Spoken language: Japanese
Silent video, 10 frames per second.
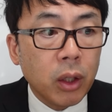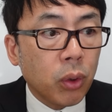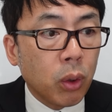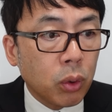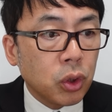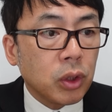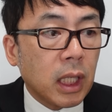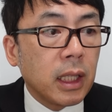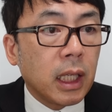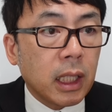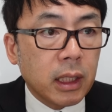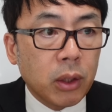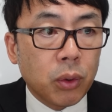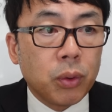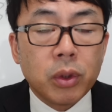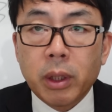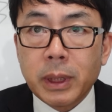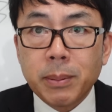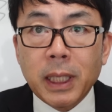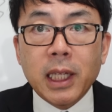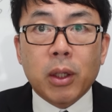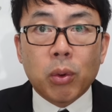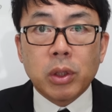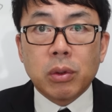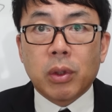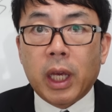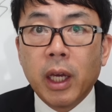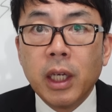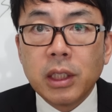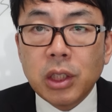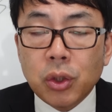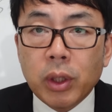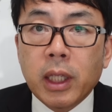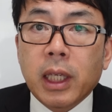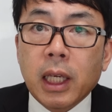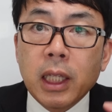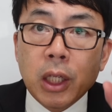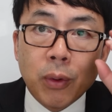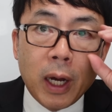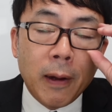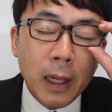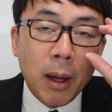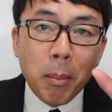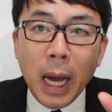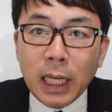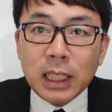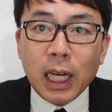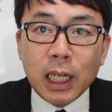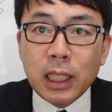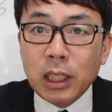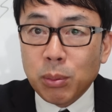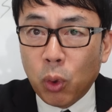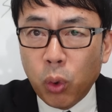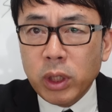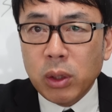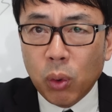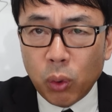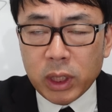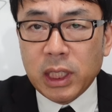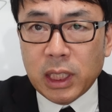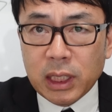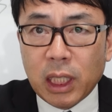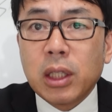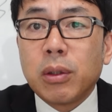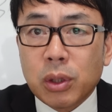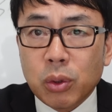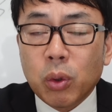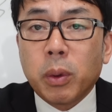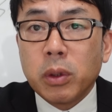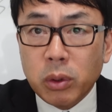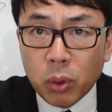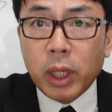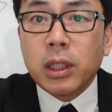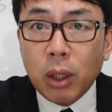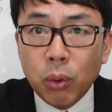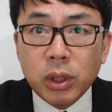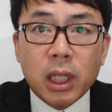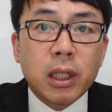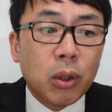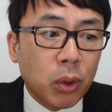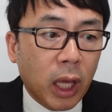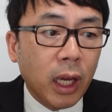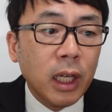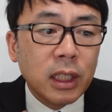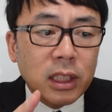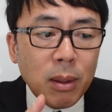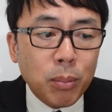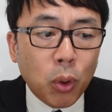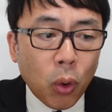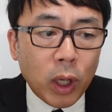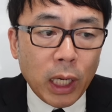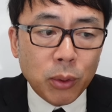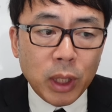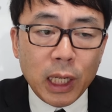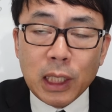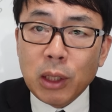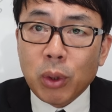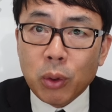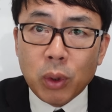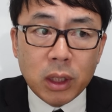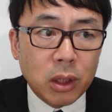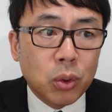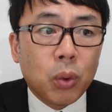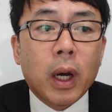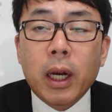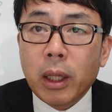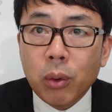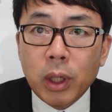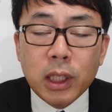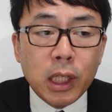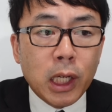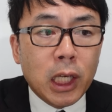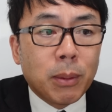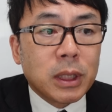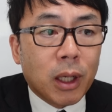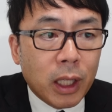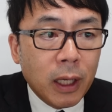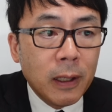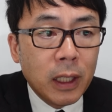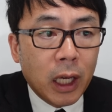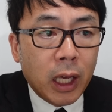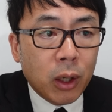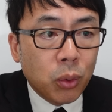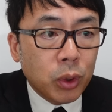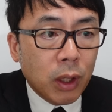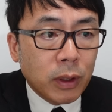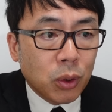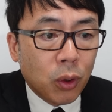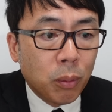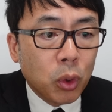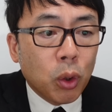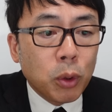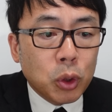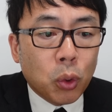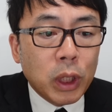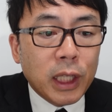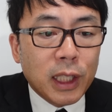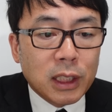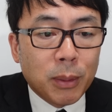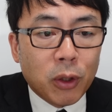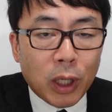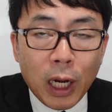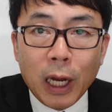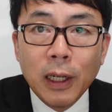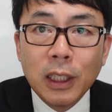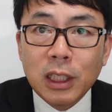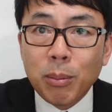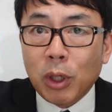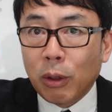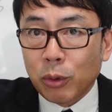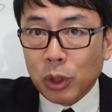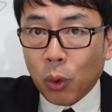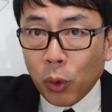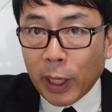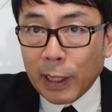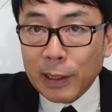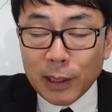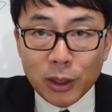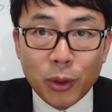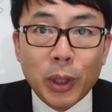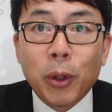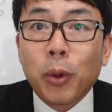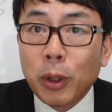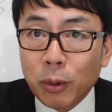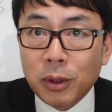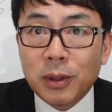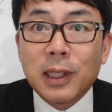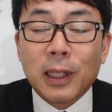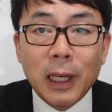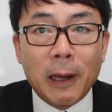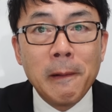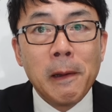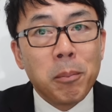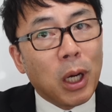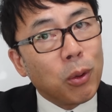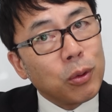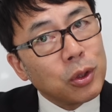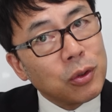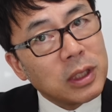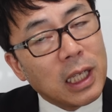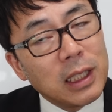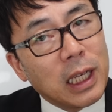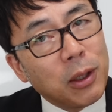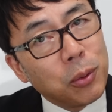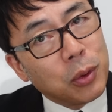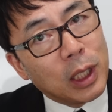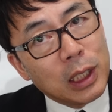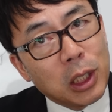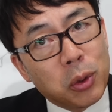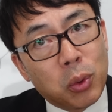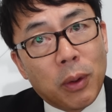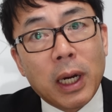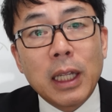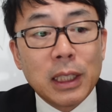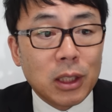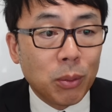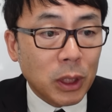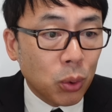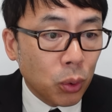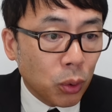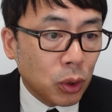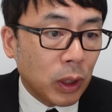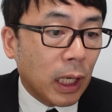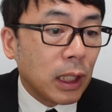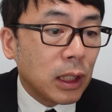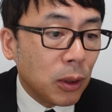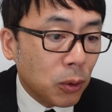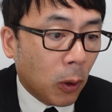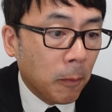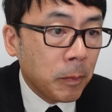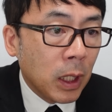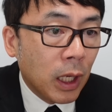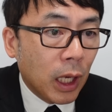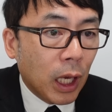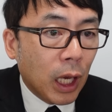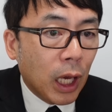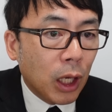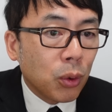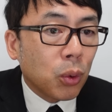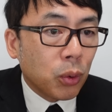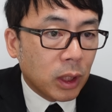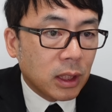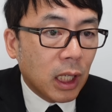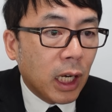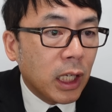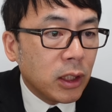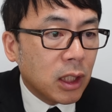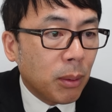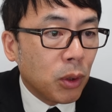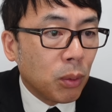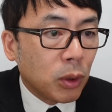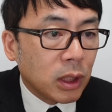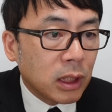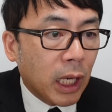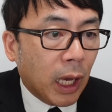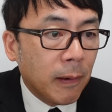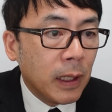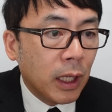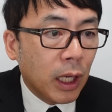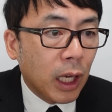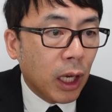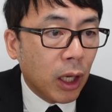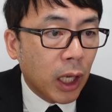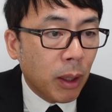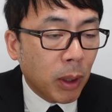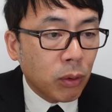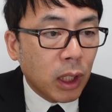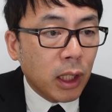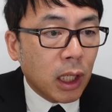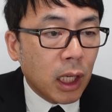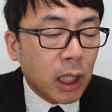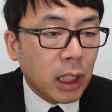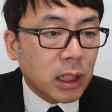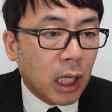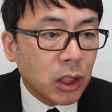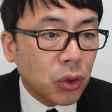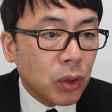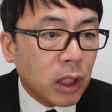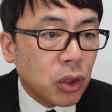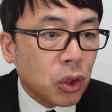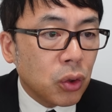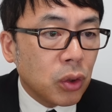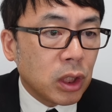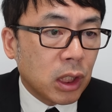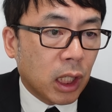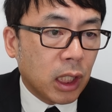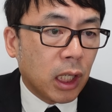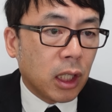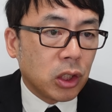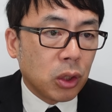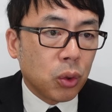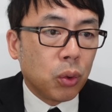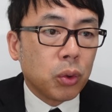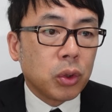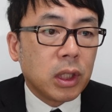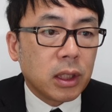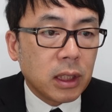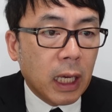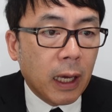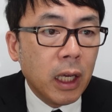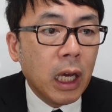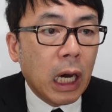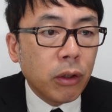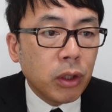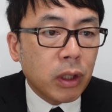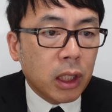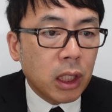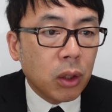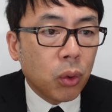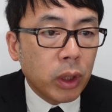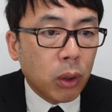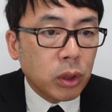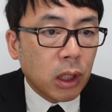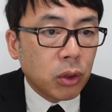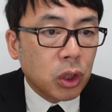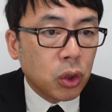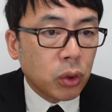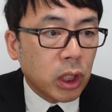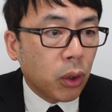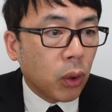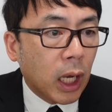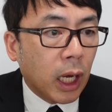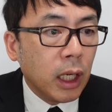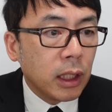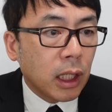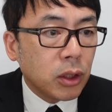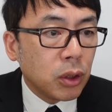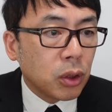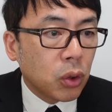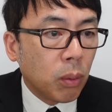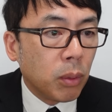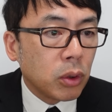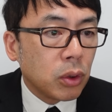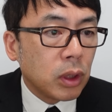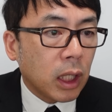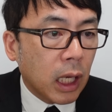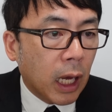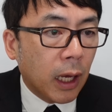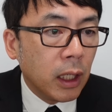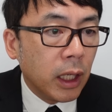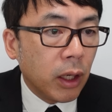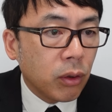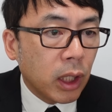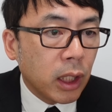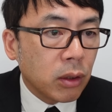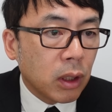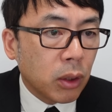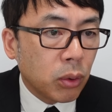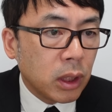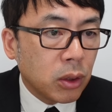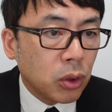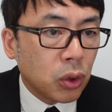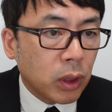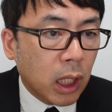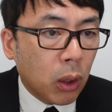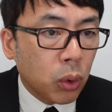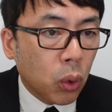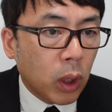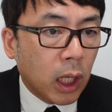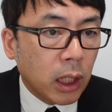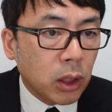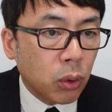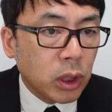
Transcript: これ63台だったというふうに言ってます。まあ、ただこれちょっとね、慎重になんなきゃいけないのは、前にやられたやつも放棄放棄されてるんですよ。そこその辺にね、放置されてるので、全部今回のでやられたのかどうかっていうのはちょっとわからない。これはただり神さんがね、えー、この点はその、もともとそこにあったやつもあるから、全部カウントして今回やられたやつって言わない方がいいよって言ってたんで、まあ、63台本当にやられたかどうかわかんないですけど、まあ、相当数やられていると、えー、いうことです。で、ISW もですね、えー、まあ、ウクライナ関係者が10月19日に明らかにした情報としてですね、アウディウカ近郊でロシアの地上車両領が多数損耗する中、ウクライナ軍がドネツク州で過去10日間にロ